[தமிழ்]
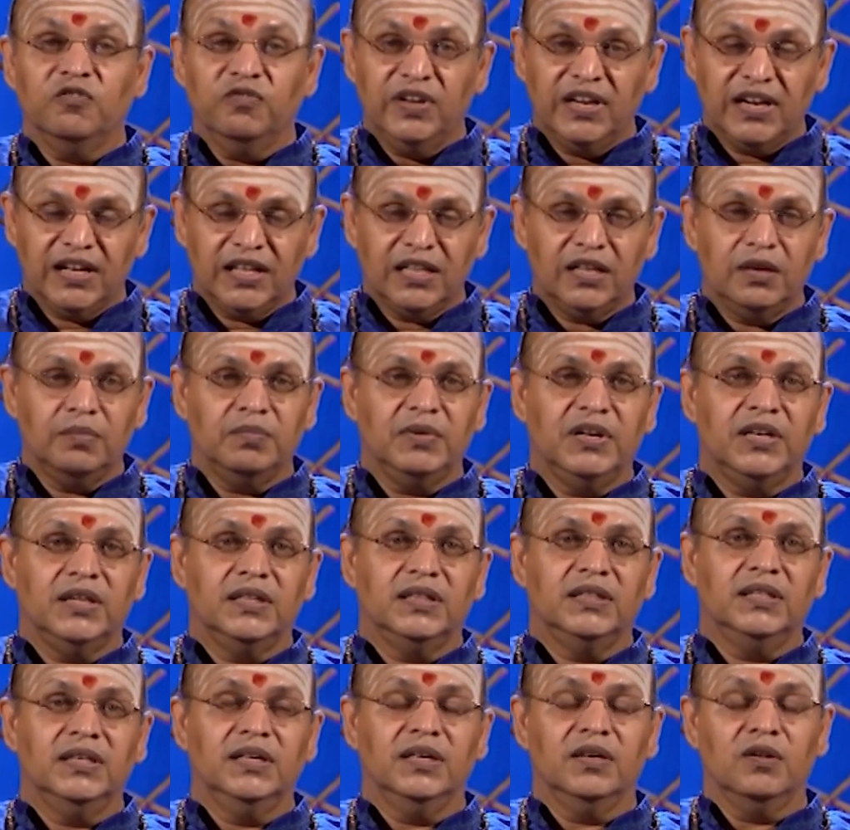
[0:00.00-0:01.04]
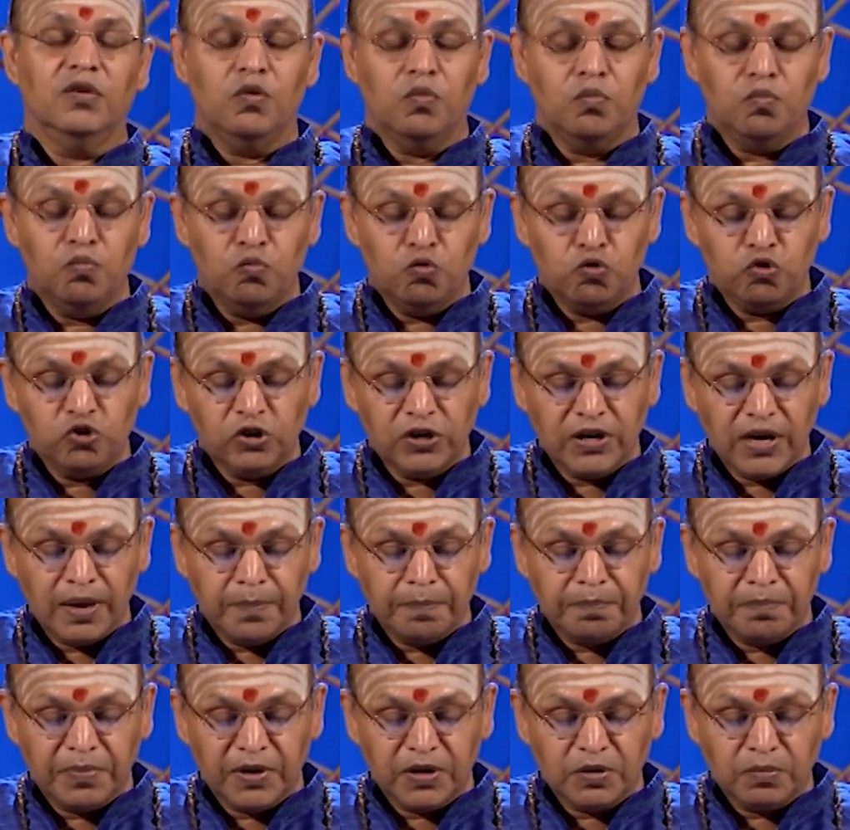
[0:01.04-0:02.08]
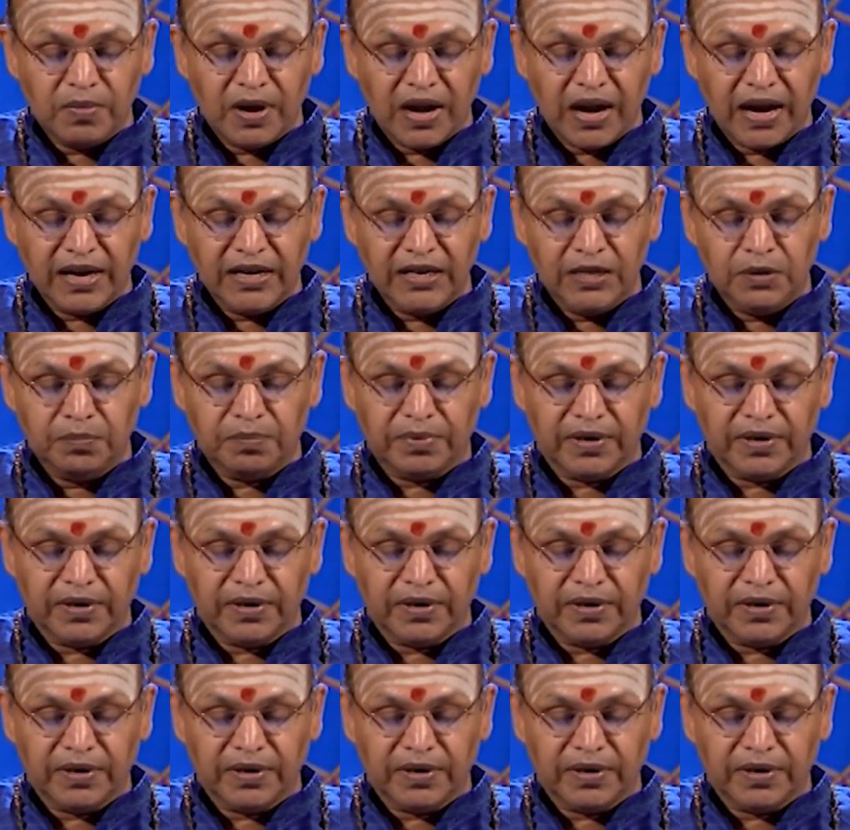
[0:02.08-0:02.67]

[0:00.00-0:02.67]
விரதம் இருந்து முருகப்பெருமானின்